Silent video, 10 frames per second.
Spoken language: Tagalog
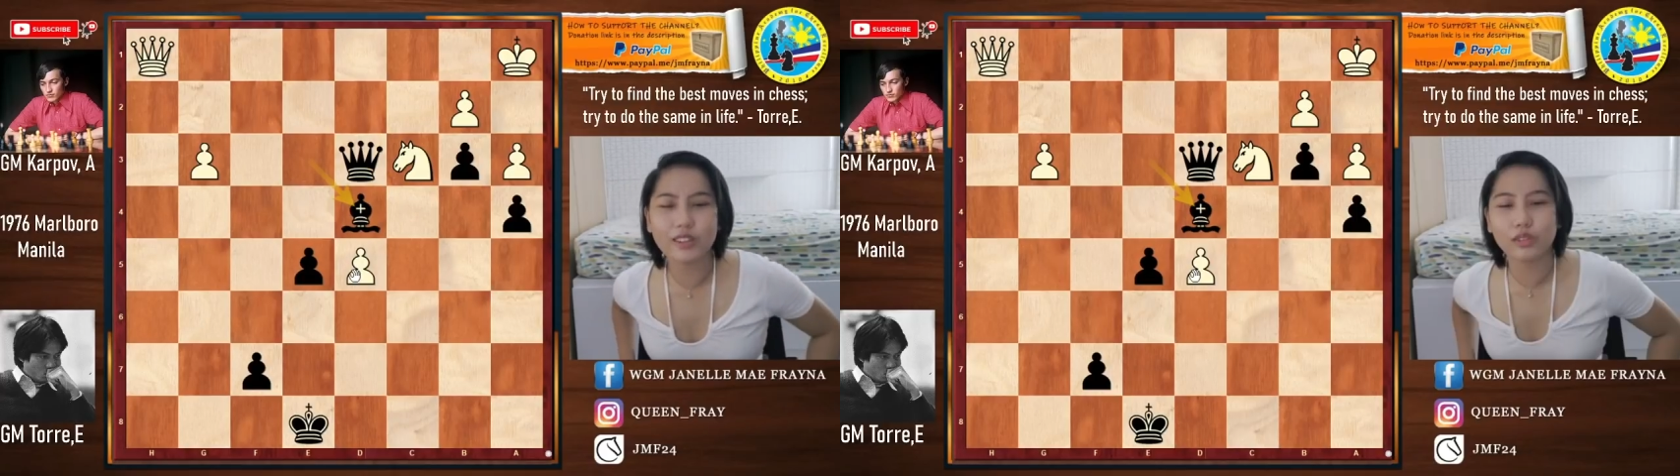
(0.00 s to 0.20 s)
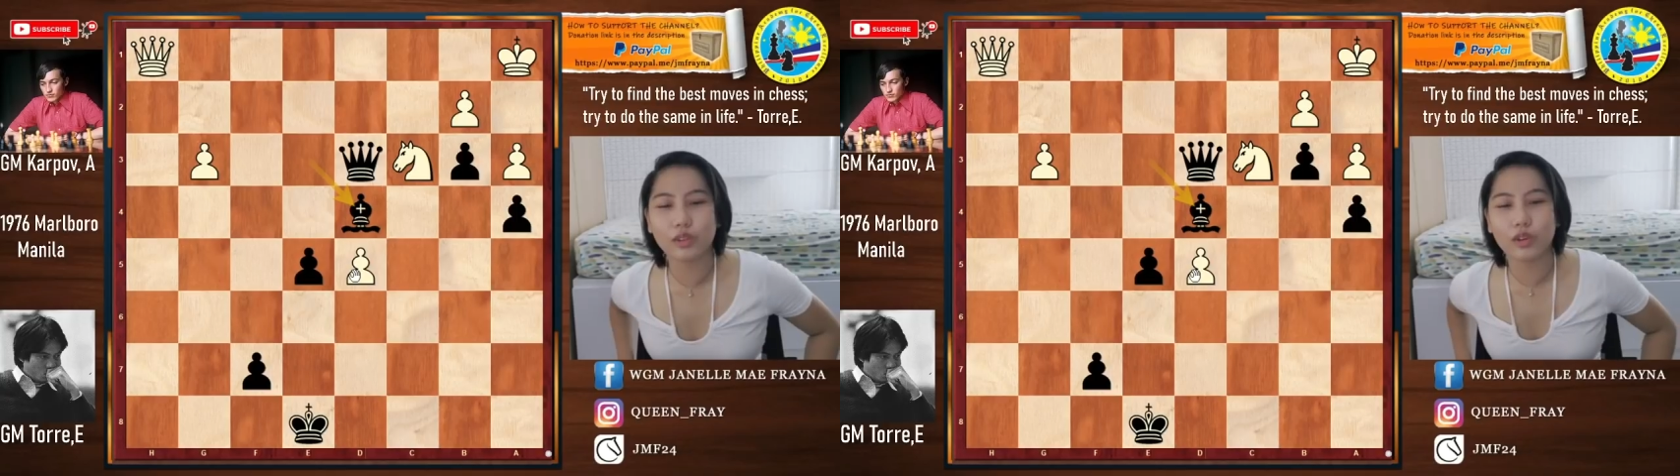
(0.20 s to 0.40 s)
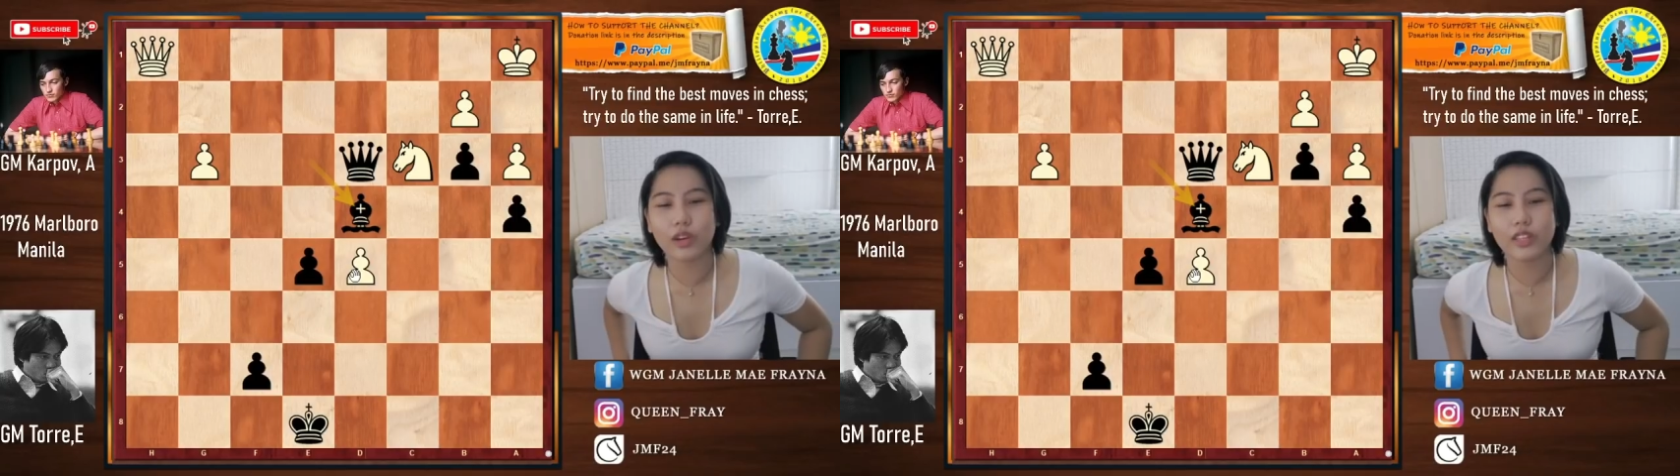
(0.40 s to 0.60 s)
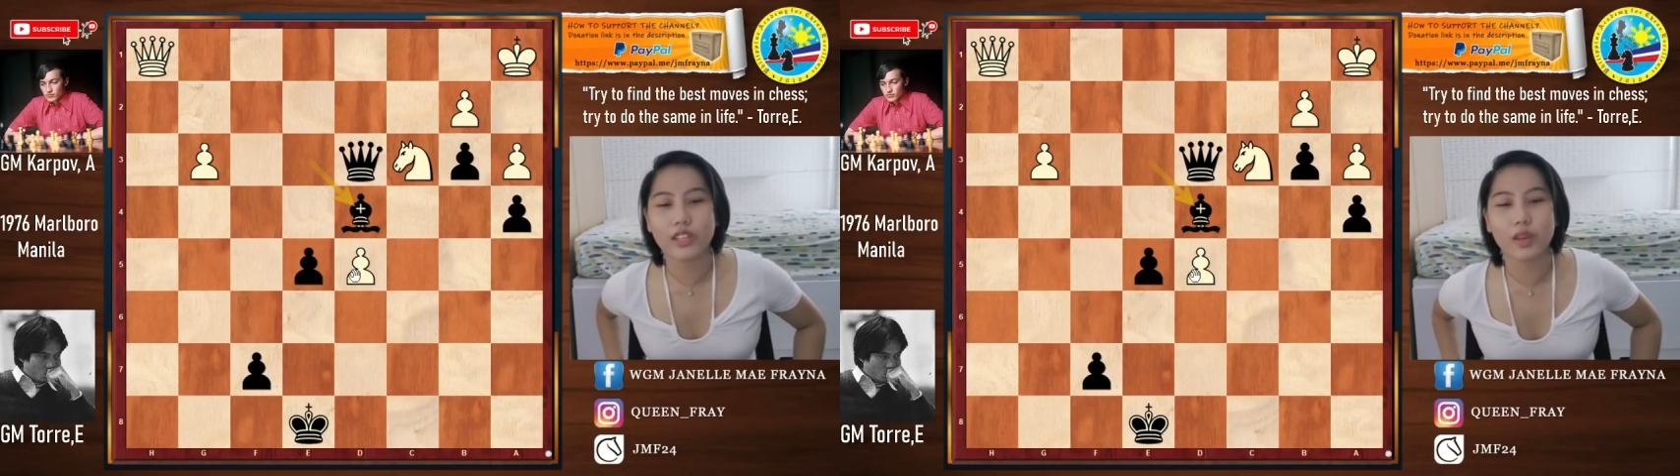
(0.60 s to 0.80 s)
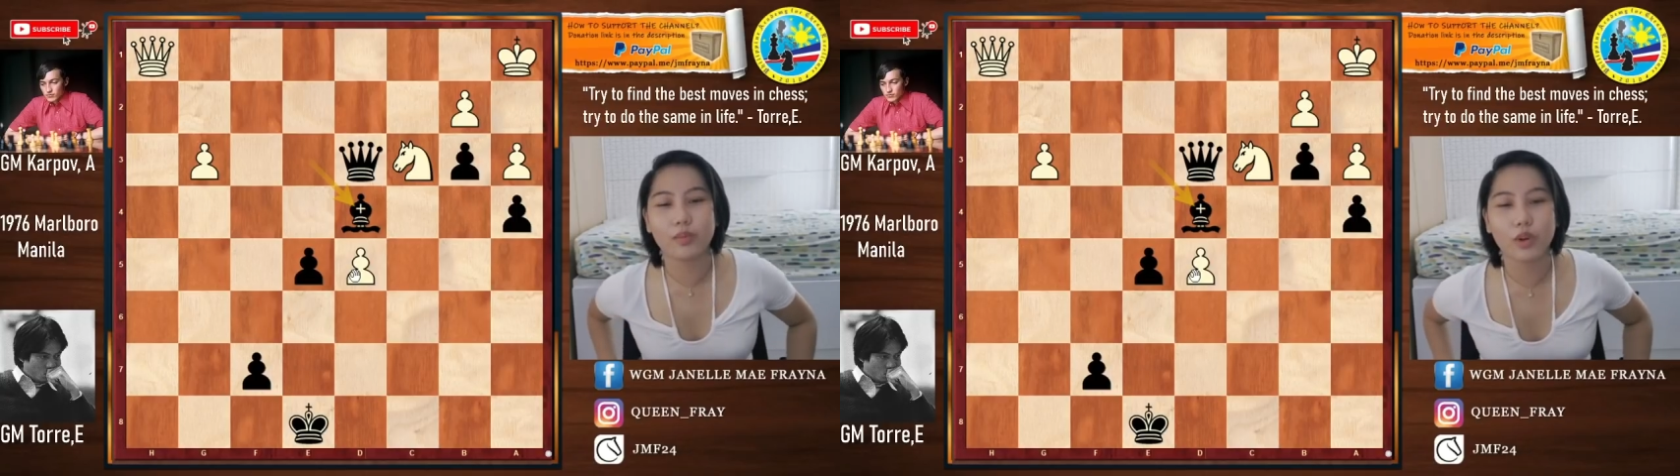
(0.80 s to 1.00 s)
gusto ko kay
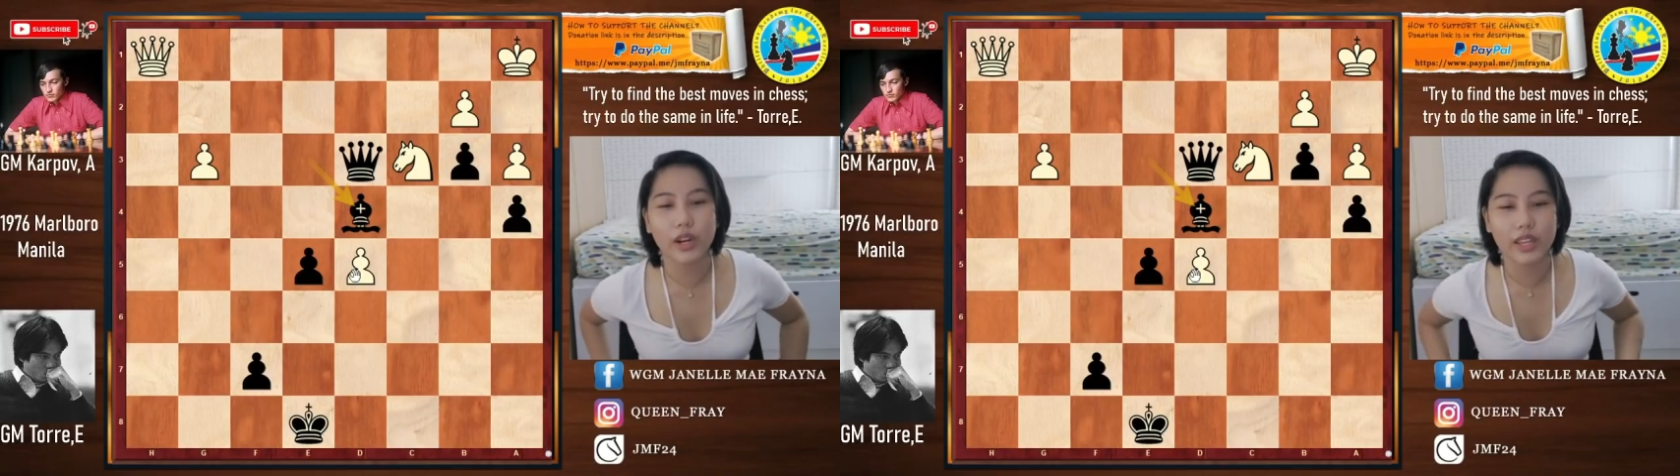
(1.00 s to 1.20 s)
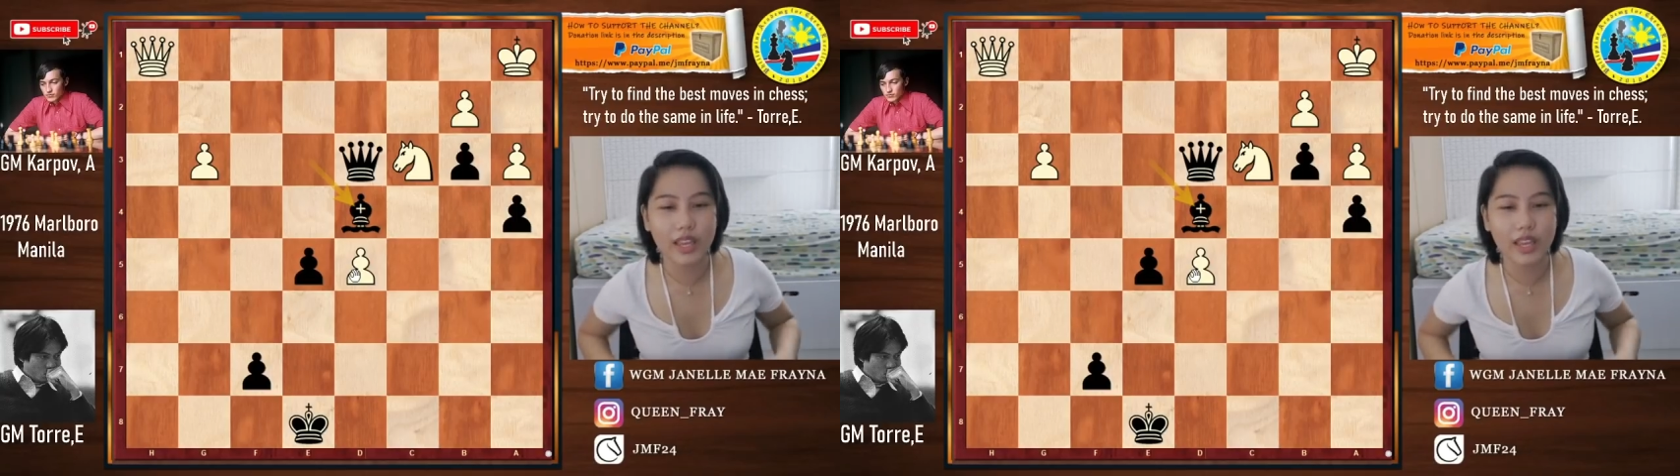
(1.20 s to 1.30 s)
JM Tuare.